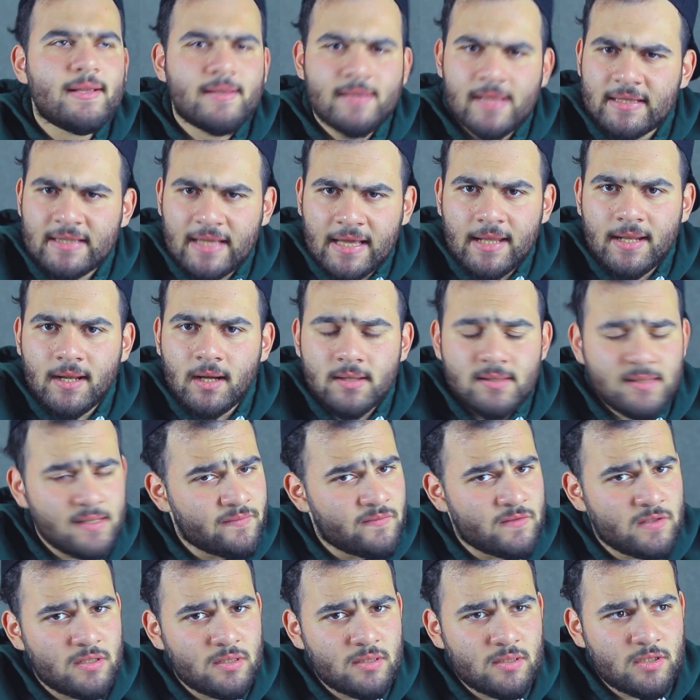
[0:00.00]
ثلاث حلقات
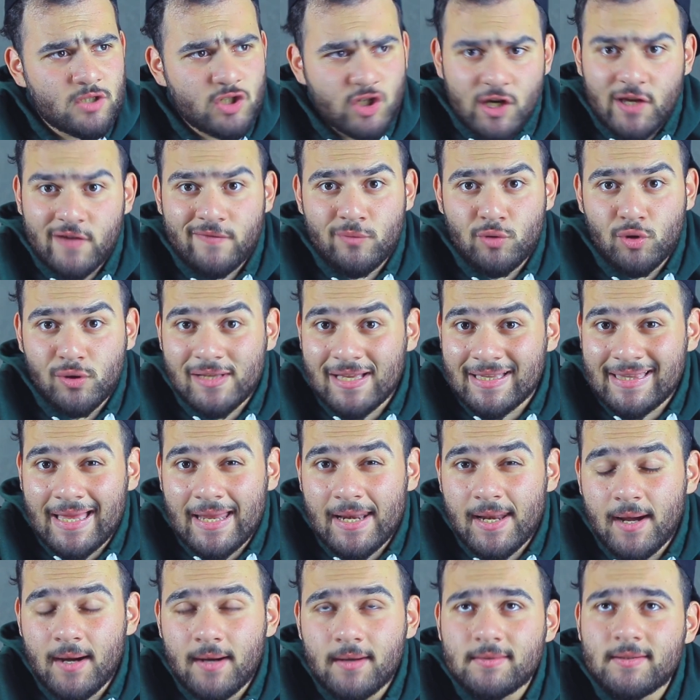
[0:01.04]
صرت شايف منه ثلاث
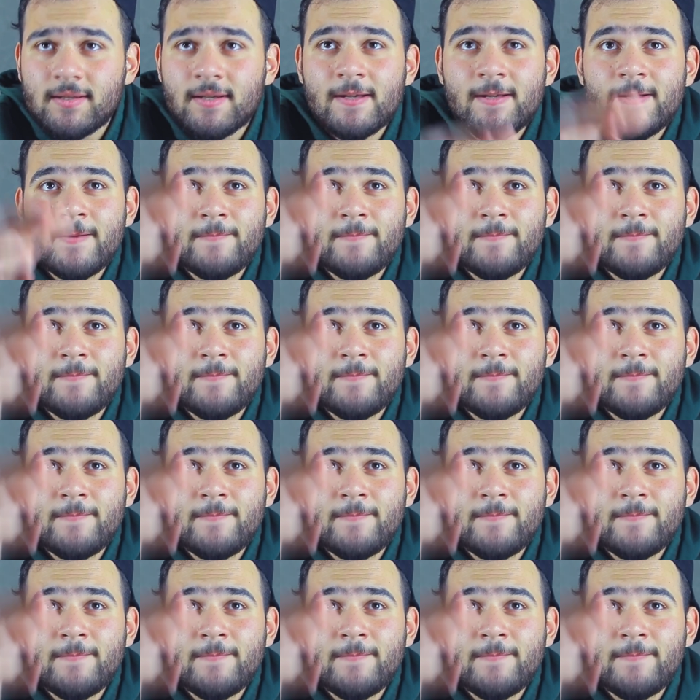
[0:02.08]
حلقات